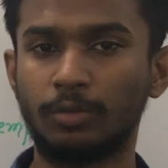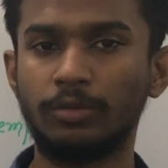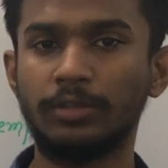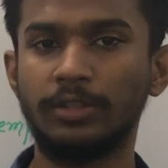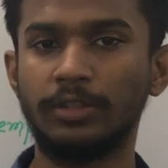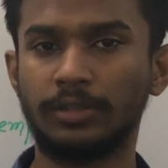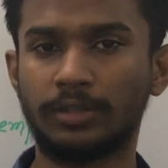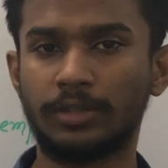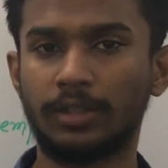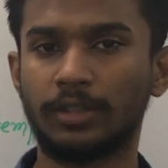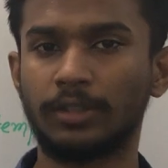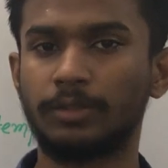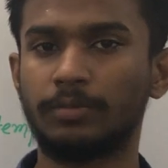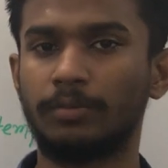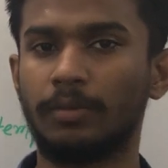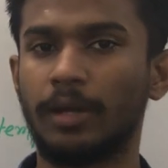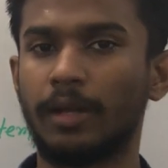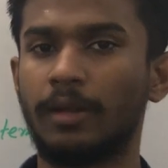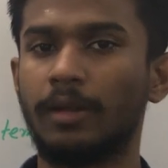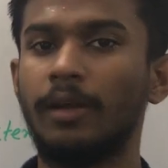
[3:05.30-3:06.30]
টু সিস্টার্স
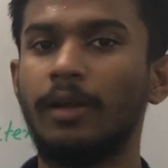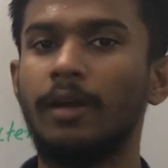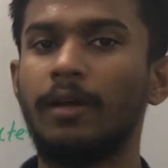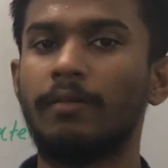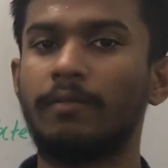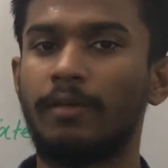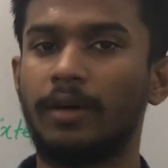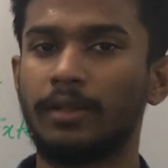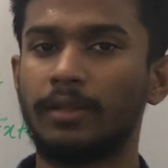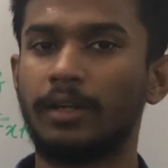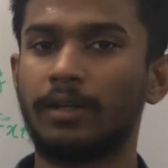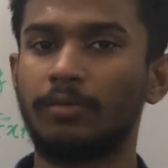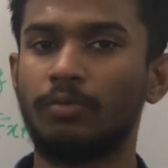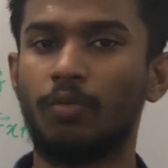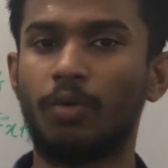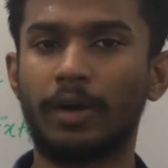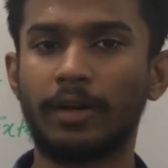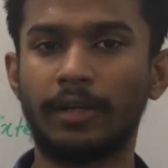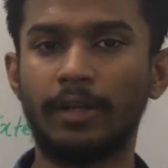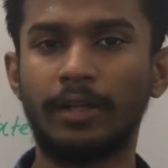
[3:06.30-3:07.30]
মাই ফাদার
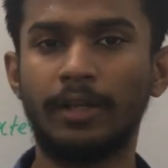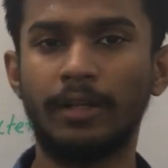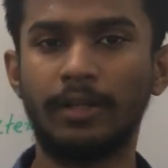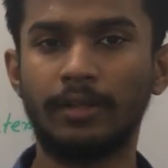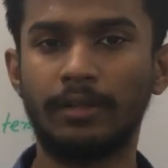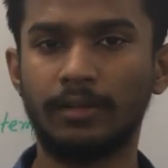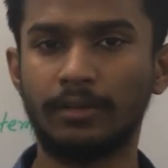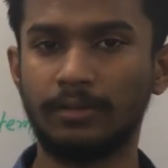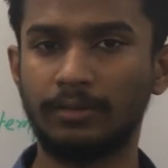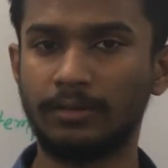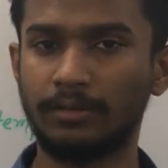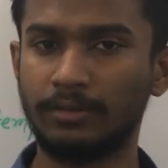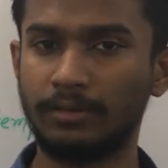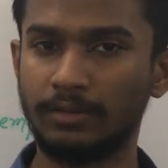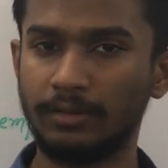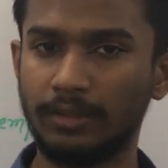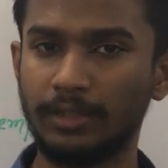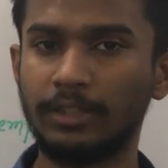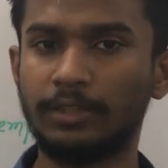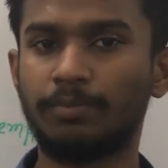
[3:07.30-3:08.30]
ওয়ার্কিং ইন
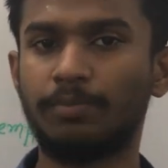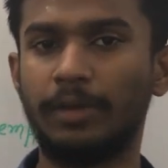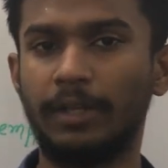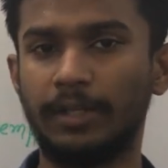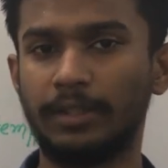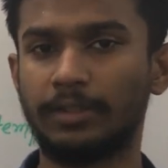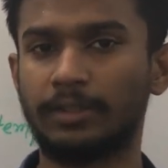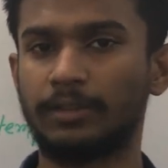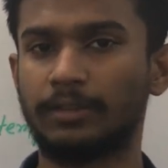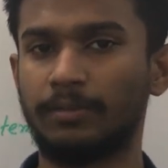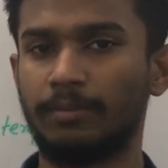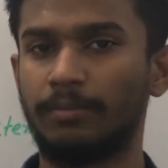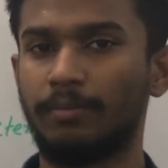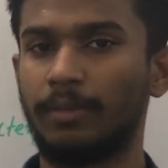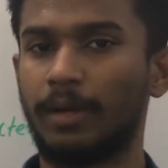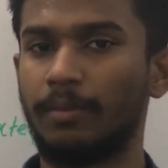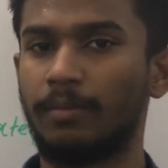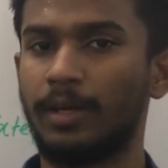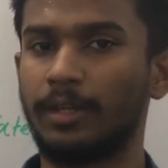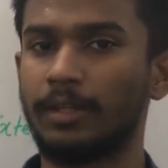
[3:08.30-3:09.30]
দিস প্লেস
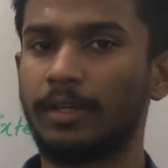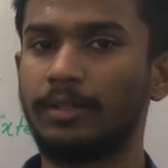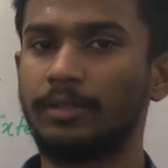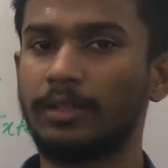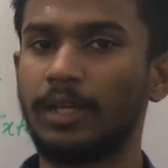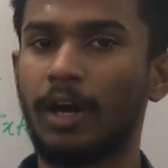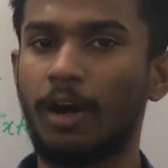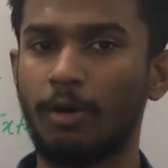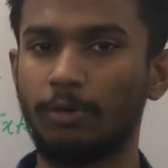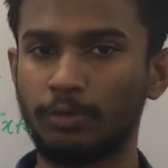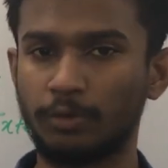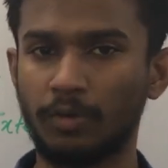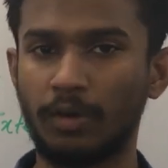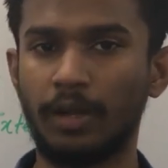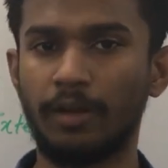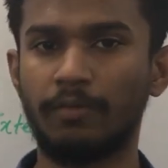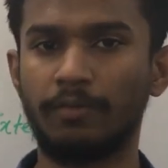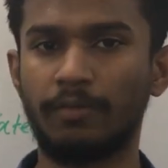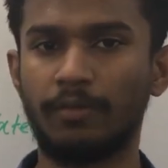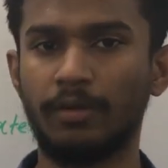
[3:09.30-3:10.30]
মাই মাদার ইজ আ হাউস
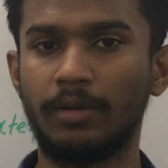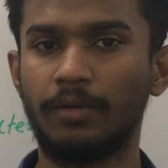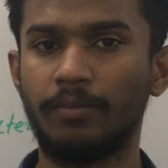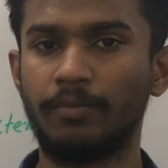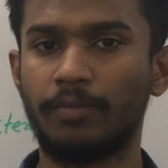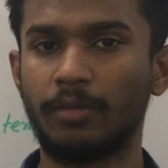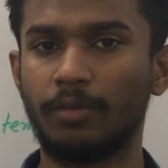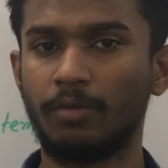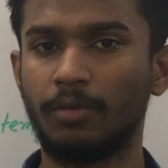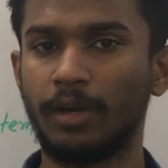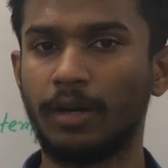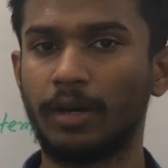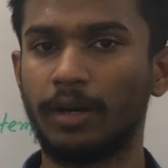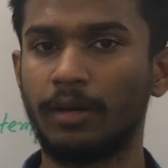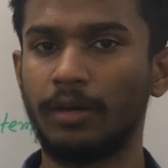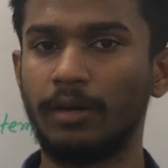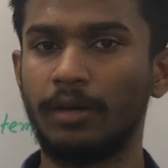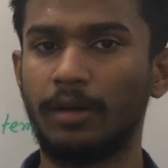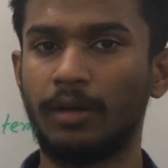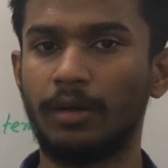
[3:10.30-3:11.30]
ওয়াইফ উই আর
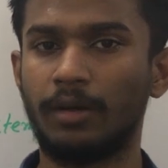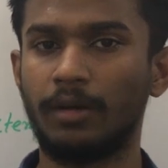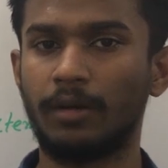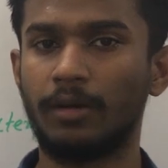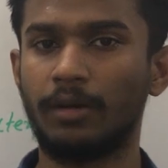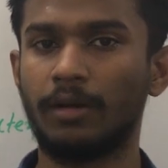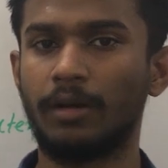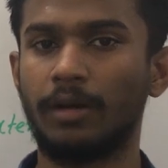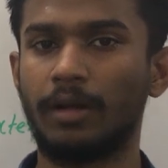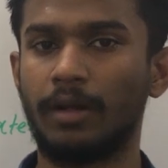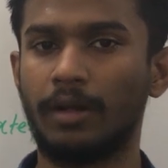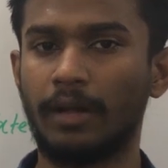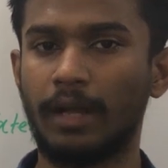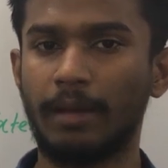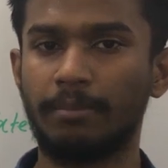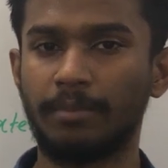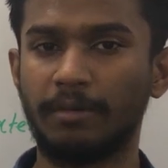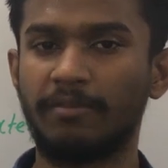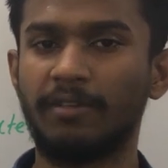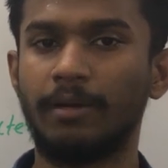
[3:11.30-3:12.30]

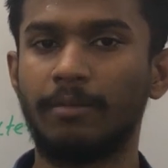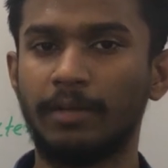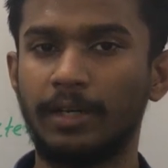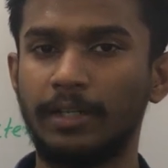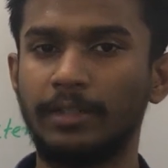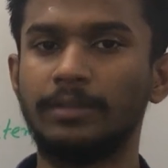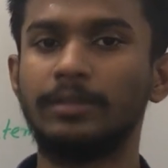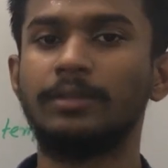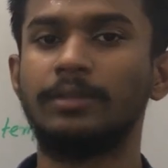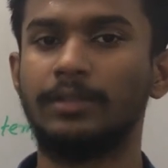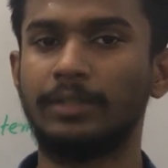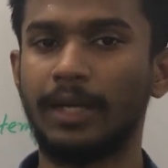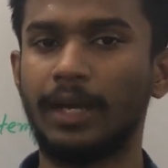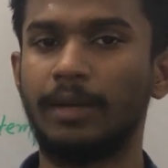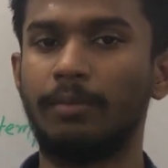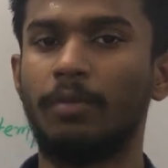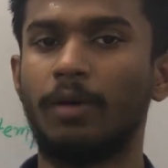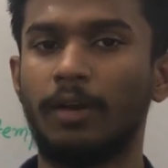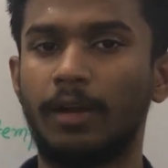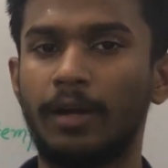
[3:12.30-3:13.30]
হ্যাপি ফ্যামিলি যাই
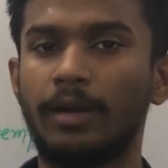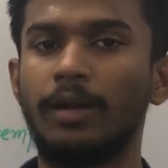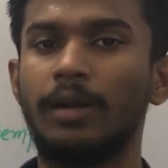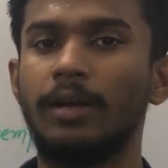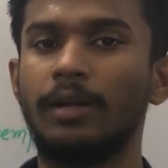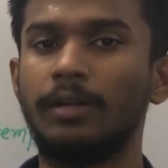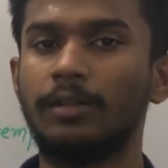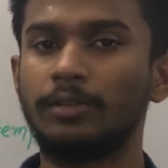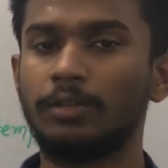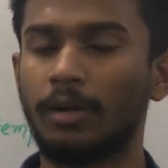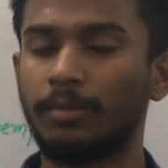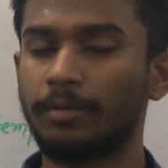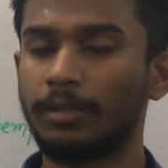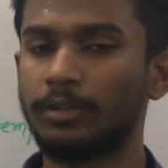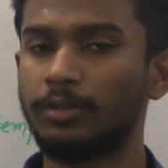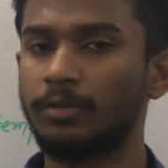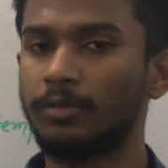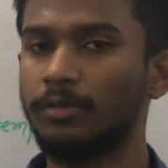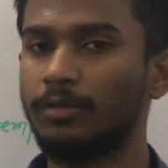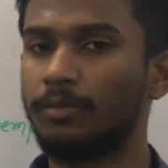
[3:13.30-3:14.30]
বলার সব
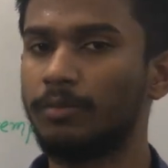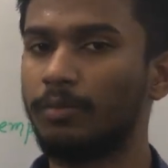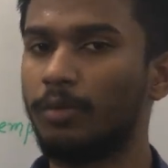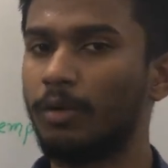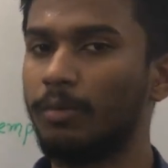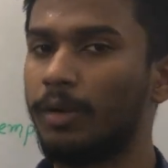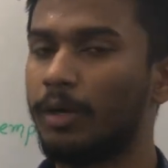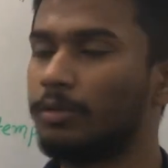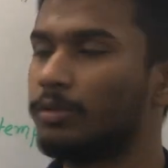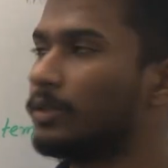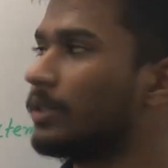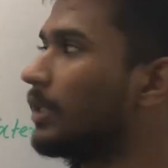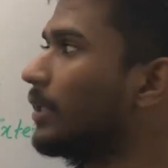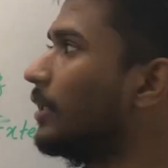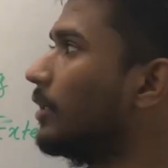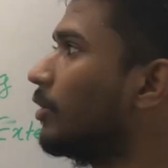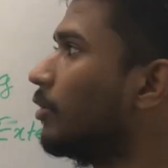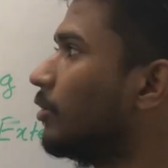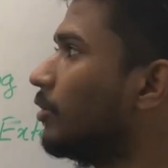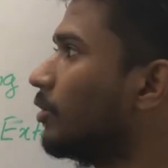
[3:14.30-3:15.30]
কিছু বলবা হচ্ছে
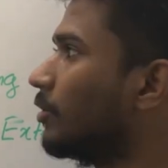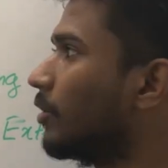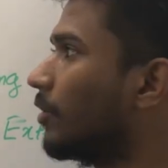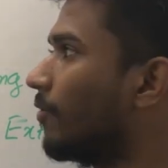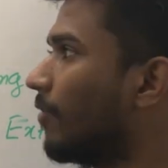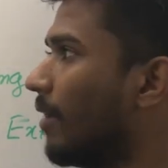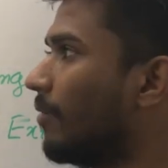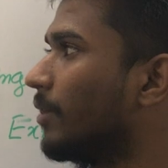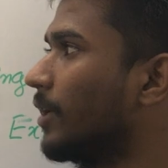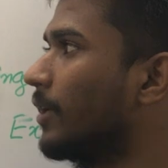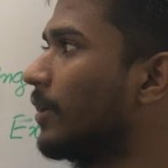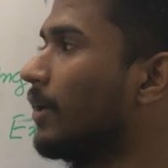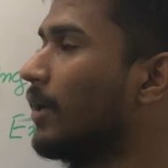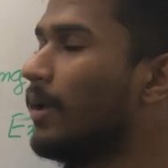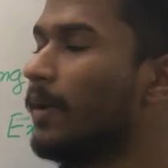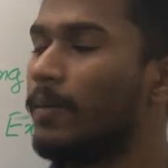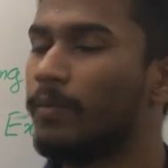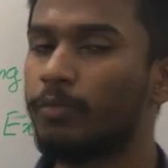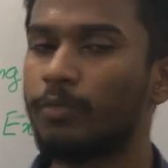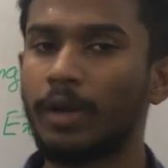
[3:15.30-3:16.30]
ইন্ট্রোডিউস ফ্যামিলি
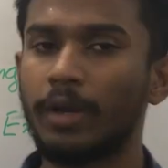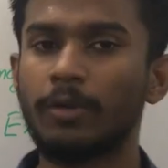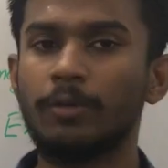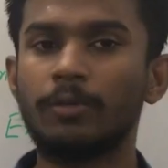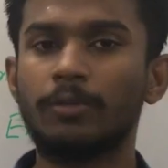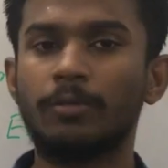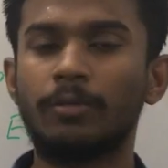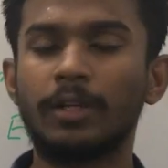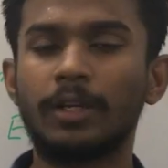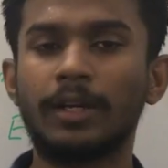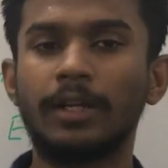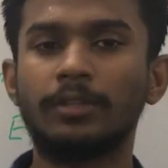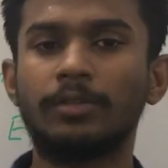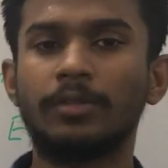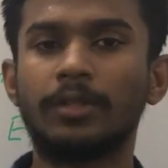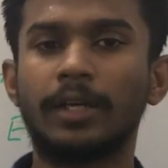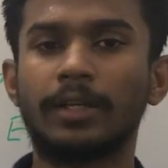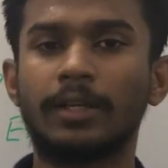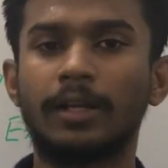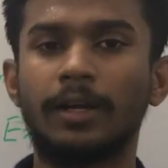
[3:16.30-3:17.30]
তো এখন তোমাদেরকে
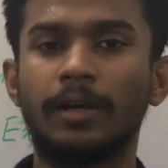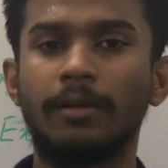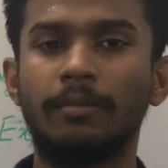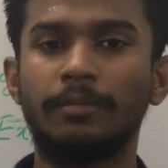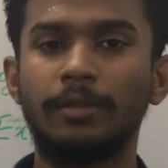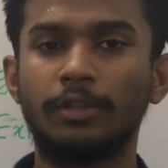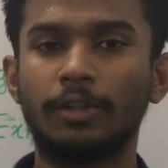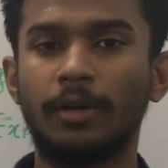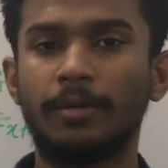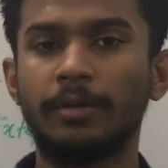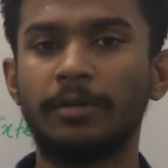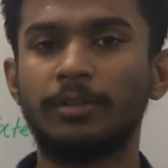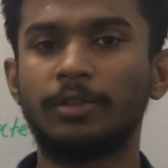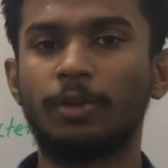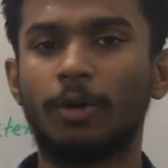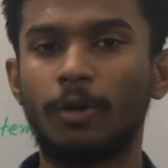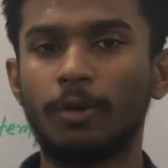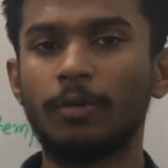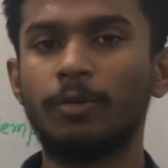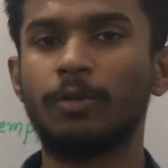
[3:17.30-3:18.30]
যদি একটা বিষয় আমি
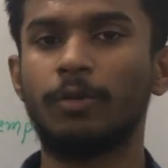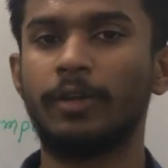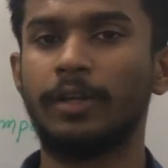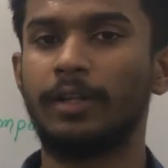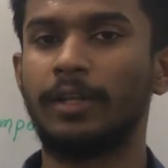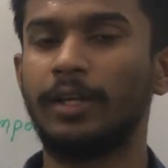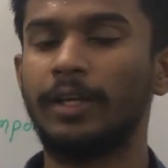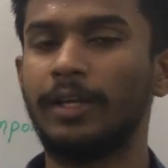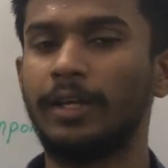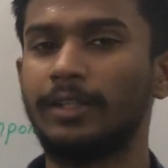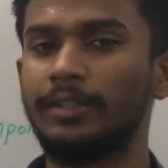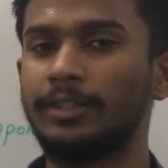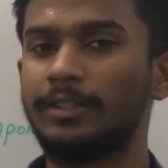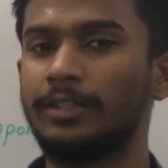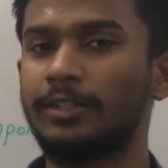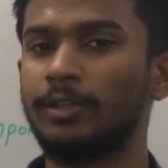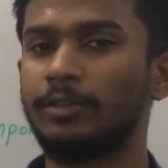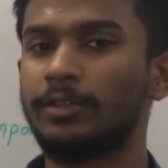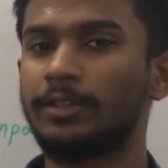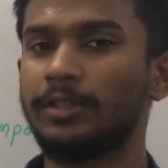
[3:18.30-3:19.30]
স্মরণ করিয়ে দেয় এই
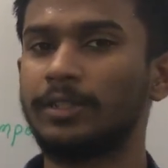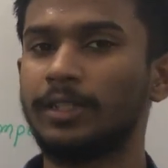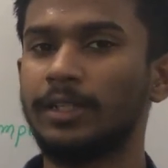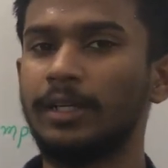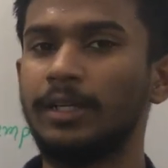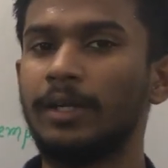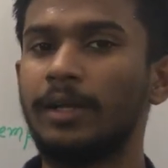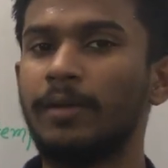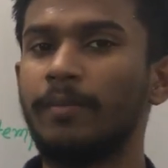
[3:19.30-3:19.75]
জিনিসটা হচ্ছে যে